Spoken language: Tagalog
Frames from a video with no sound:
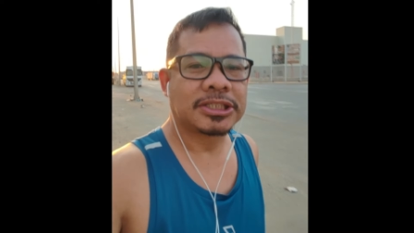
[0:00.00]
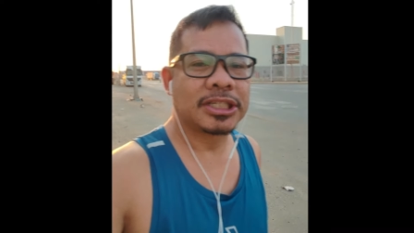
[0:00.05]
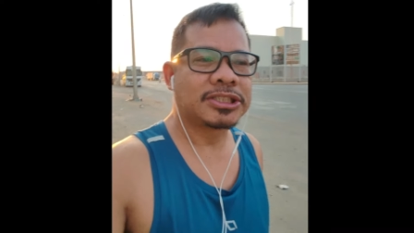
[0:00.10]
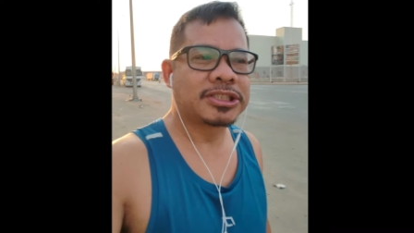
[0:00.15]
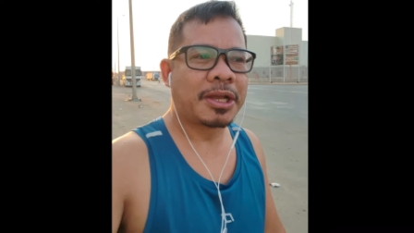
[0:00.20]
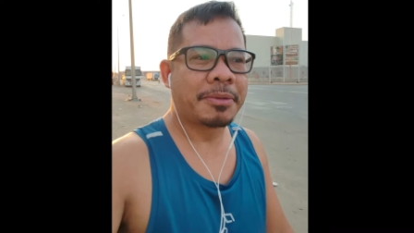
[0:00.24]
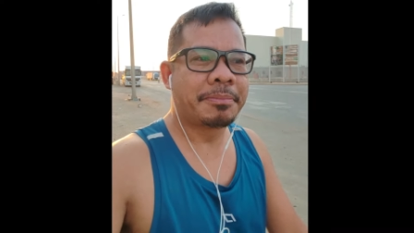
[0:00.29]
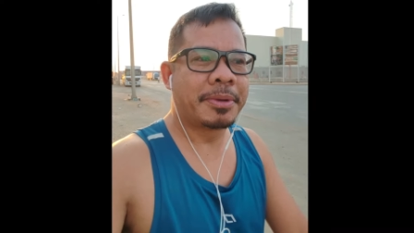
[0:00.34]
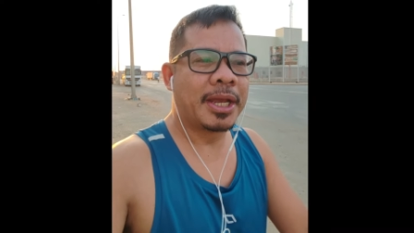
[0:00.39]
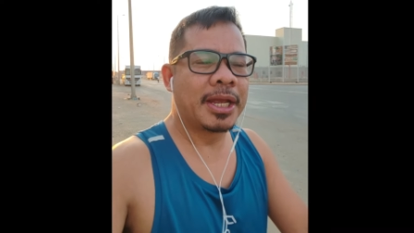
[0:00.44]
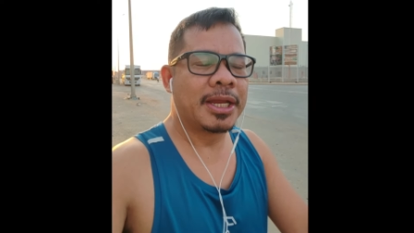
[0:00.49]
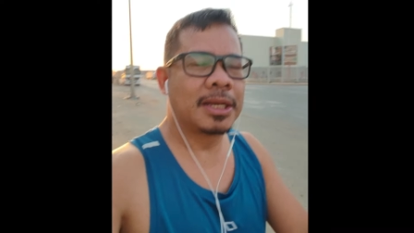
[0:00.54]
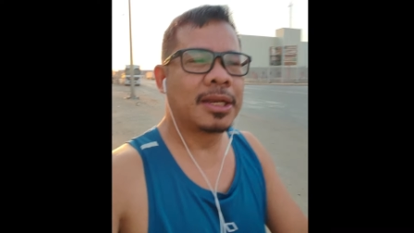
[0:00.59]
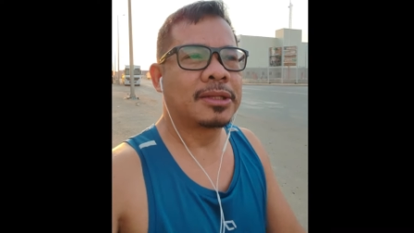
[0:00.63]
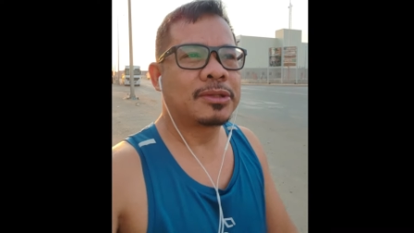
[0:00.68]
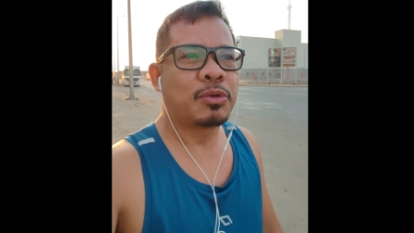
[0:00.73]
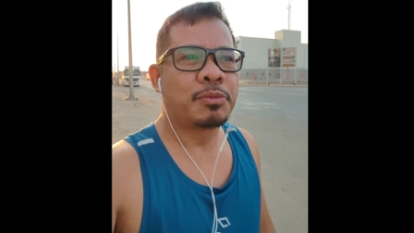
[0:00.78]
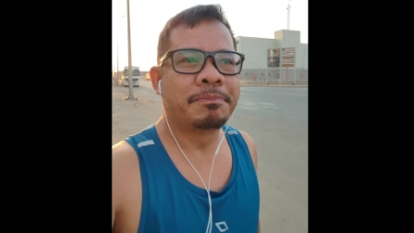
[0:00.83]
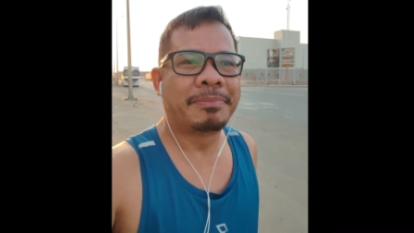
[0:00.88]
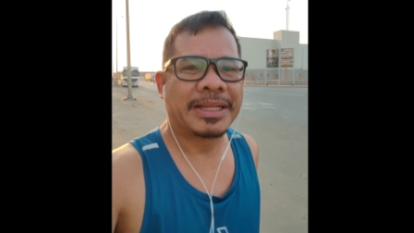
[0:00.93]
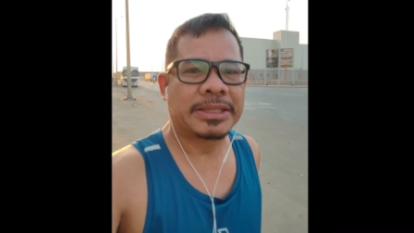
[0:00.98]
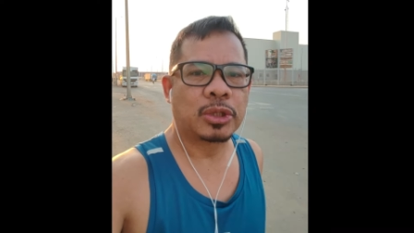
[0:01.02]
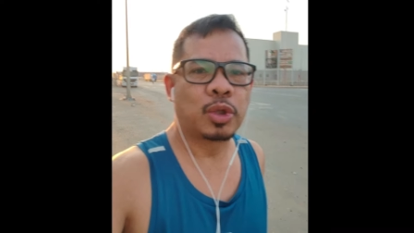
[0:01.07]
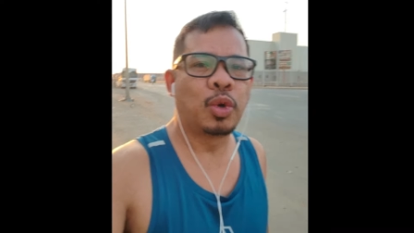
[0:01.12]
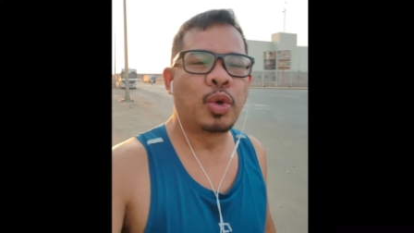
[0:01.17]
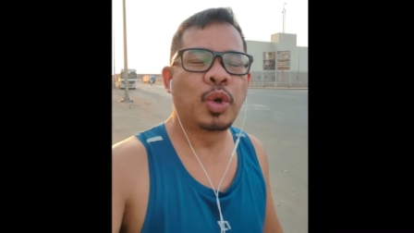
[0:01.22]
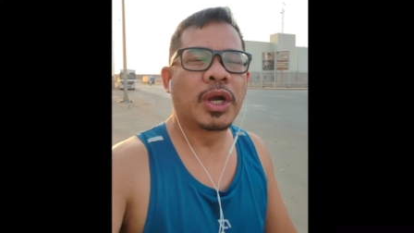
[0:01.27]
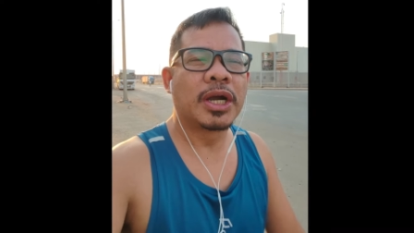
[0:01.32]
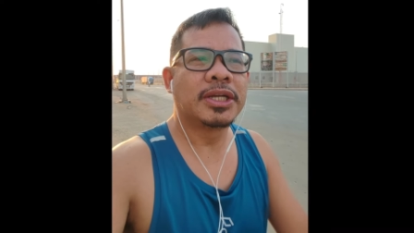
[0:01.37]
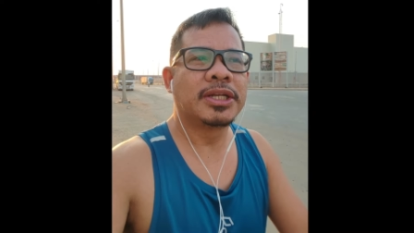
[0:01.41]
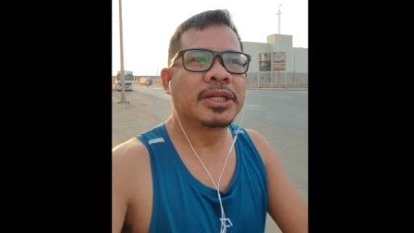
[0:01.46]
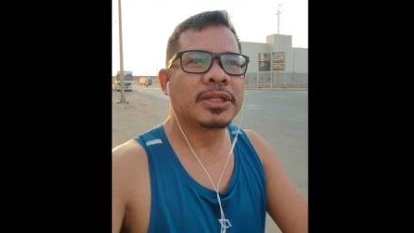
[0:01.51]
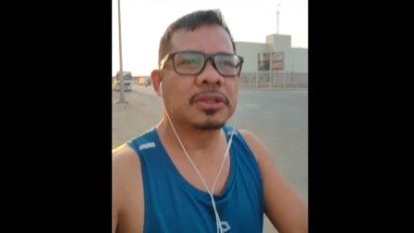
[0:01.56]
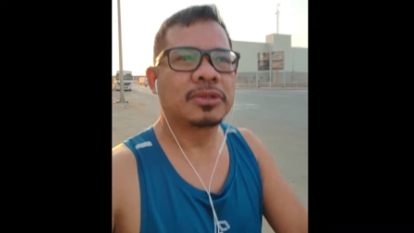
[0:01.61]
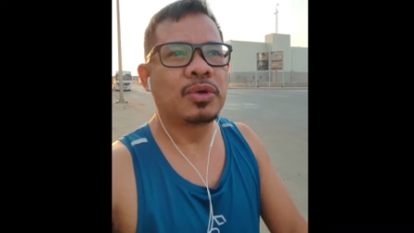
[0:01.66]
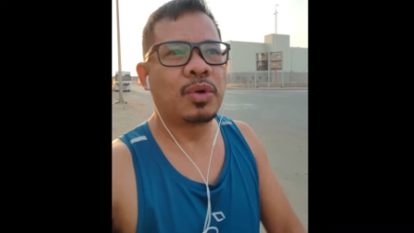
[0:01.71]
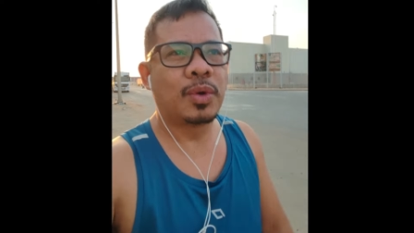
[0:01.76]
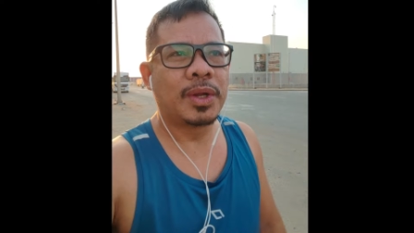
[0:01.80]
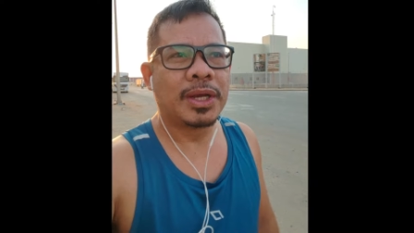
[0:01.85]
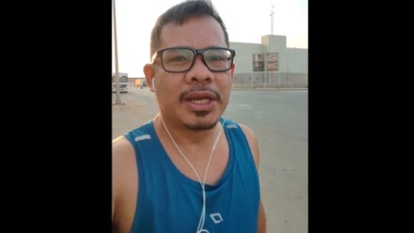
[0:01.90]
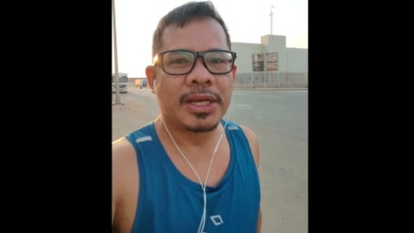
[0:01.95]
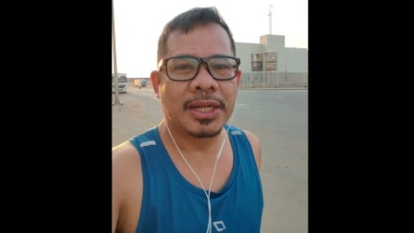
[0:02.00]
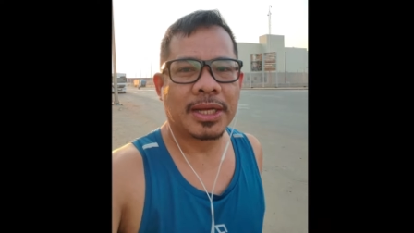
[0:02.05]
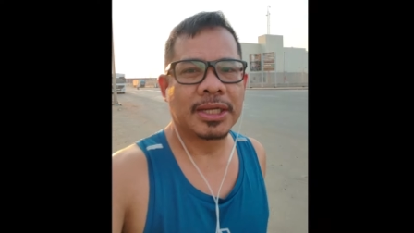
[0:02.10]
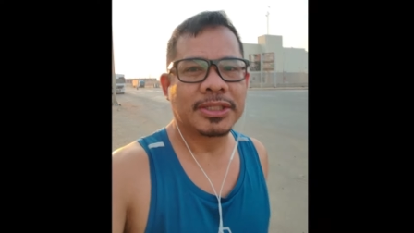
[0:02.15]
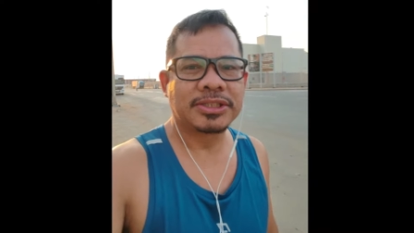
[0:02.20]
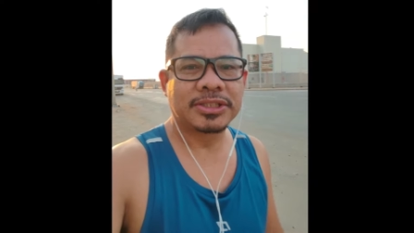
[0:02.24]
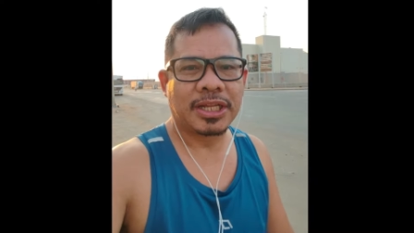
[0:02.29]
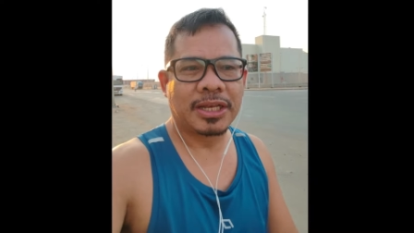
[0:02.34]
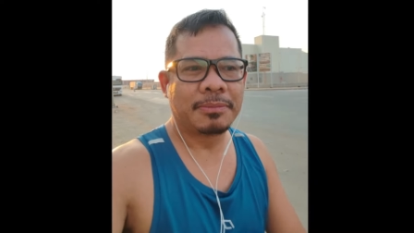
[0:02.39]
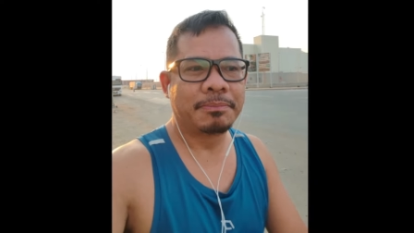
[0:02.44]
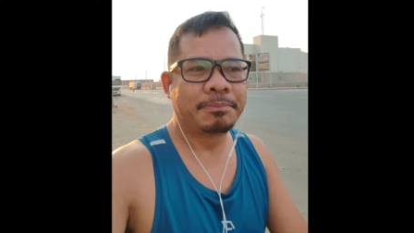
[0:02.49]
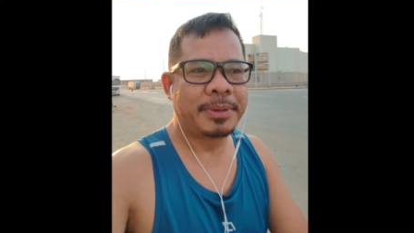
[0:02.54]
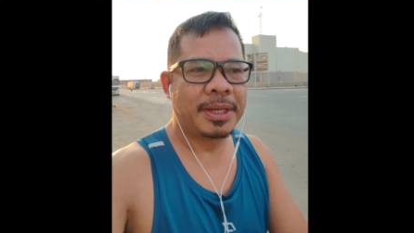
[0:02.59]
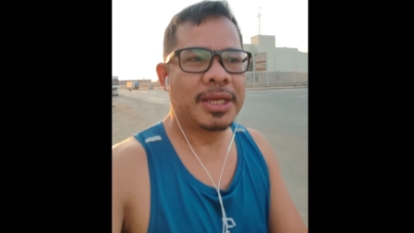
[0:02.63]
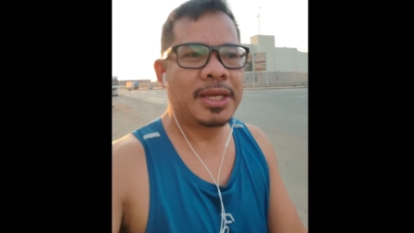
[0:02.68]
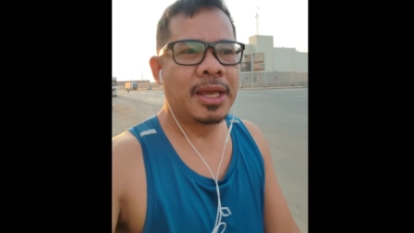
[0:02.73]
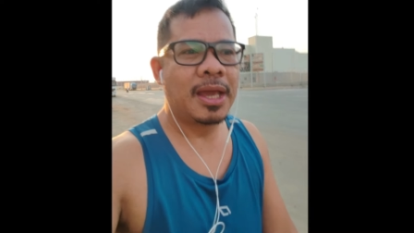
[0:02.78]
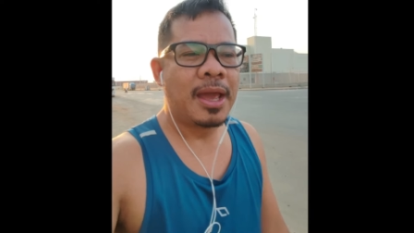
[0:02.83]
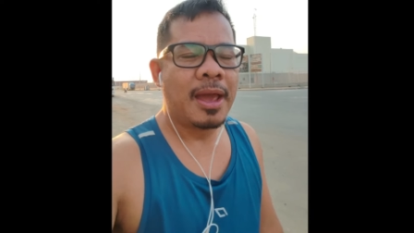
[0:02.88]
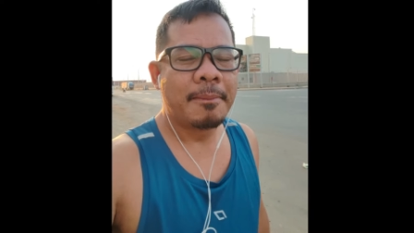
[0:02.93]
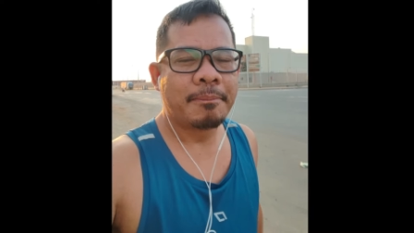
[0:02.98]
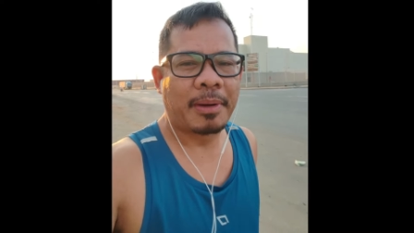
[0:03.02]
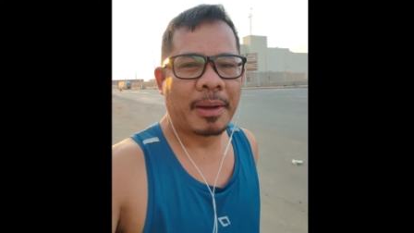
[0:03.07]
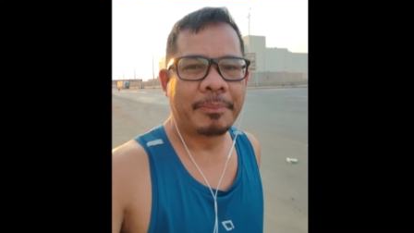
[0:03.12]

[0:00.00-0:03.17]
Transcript: sasabihin na to, batugan na to, wala nang silbi,